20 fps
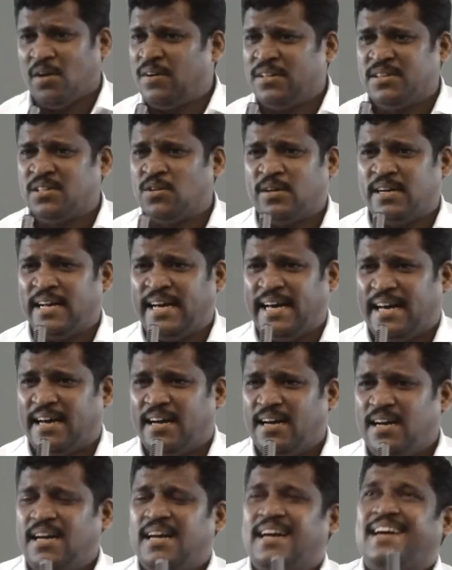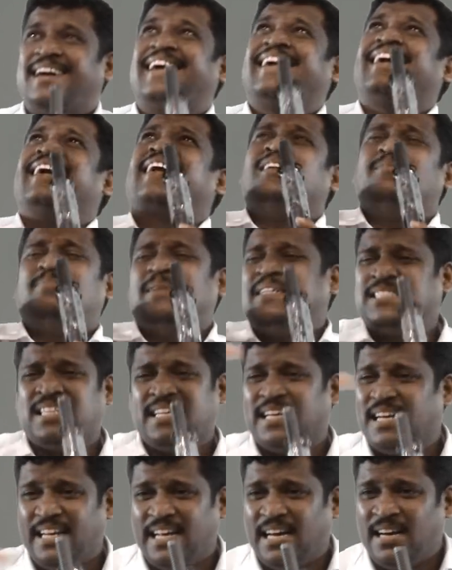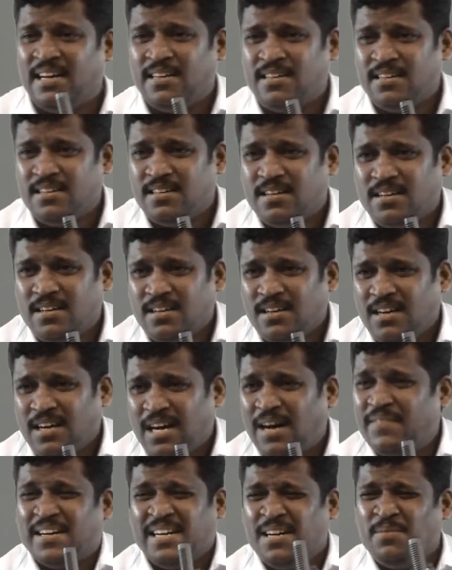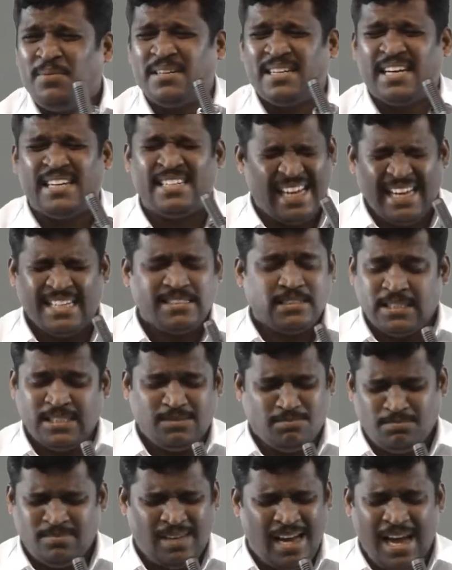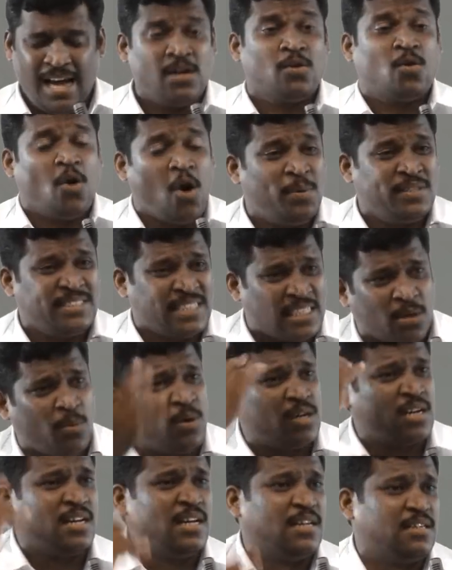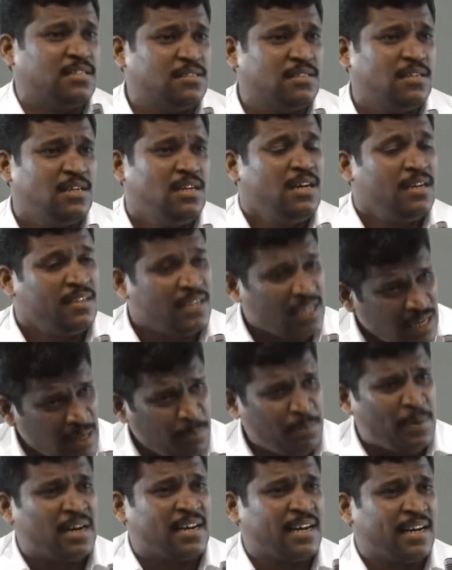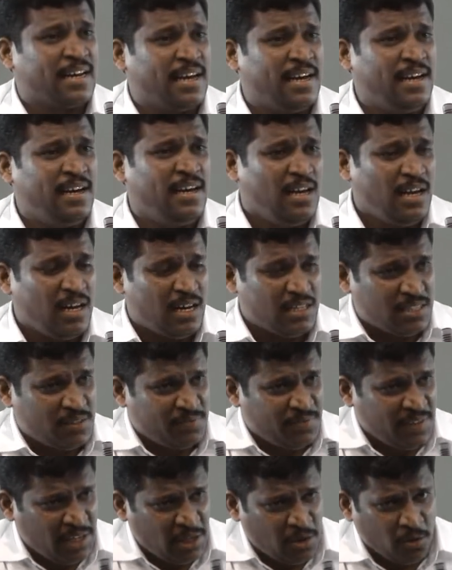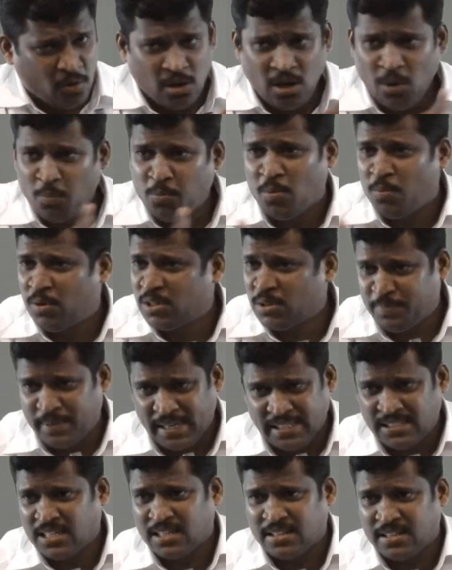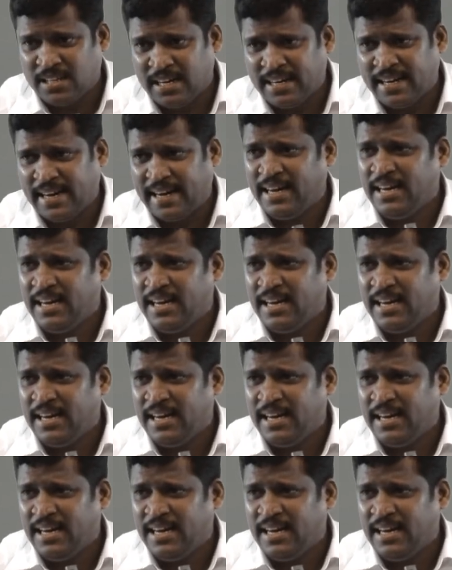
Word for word: வந்தவொடனே கட கடக்கடன்னு பேசுகிறீங்க இல்லையா அவர் என்ன பண்ணுறாரு ஆ சரி கோவப்பட்டு சண்டை போட்டுறாரு நல்லா பார்க்குறேங்க அந்த வீட்டுக்குள்ளே போகும்போது பேசுகிறதாங்க